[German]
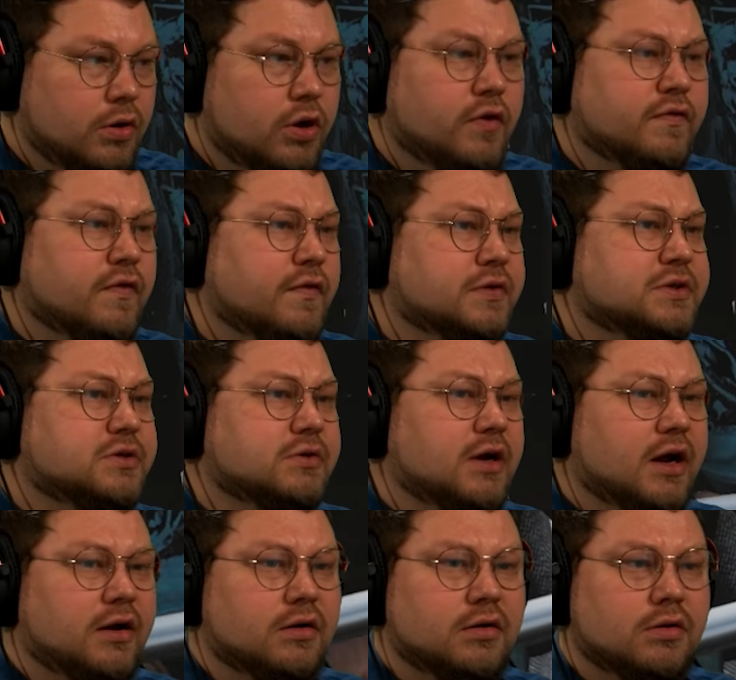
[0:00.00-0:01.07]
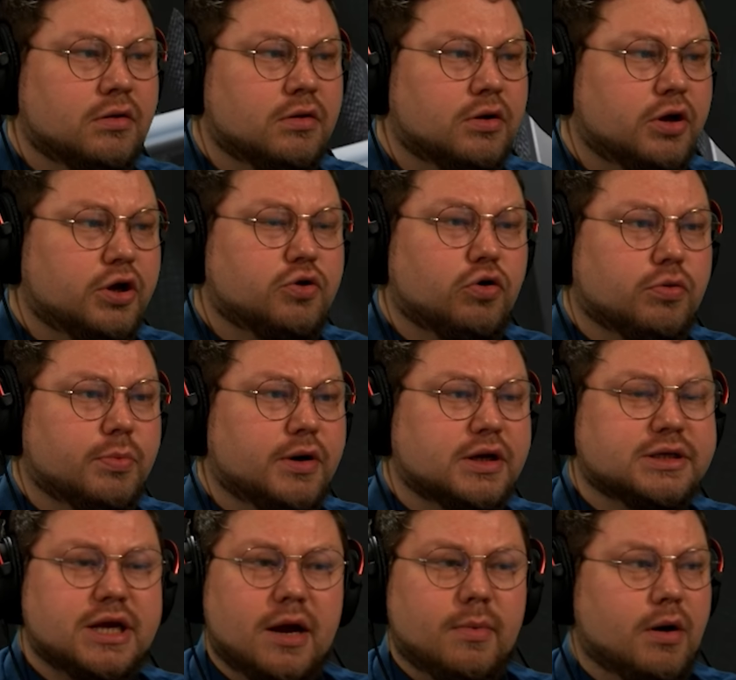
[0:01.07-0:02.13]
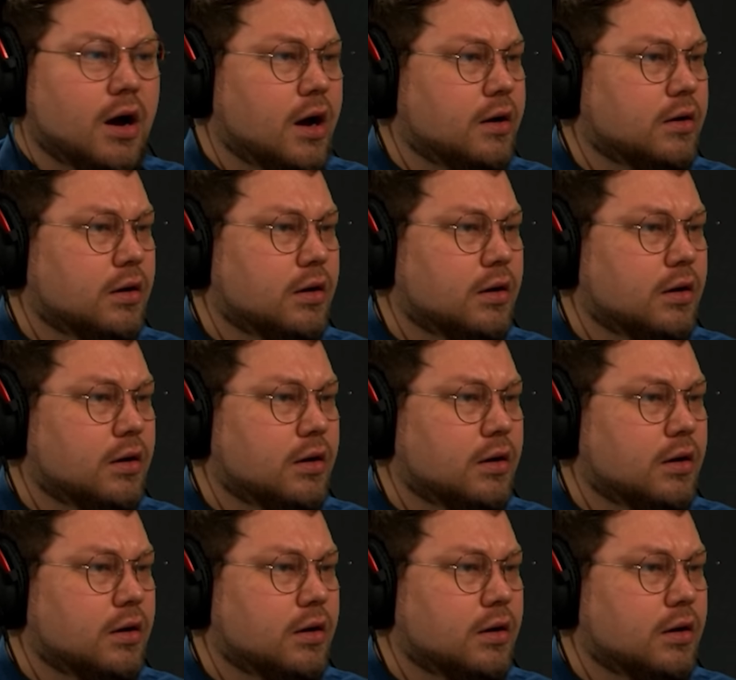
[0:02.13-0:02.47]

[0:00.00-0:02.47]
Ja, wo wohnst du denn? Ich gucke mir das gerne mal an.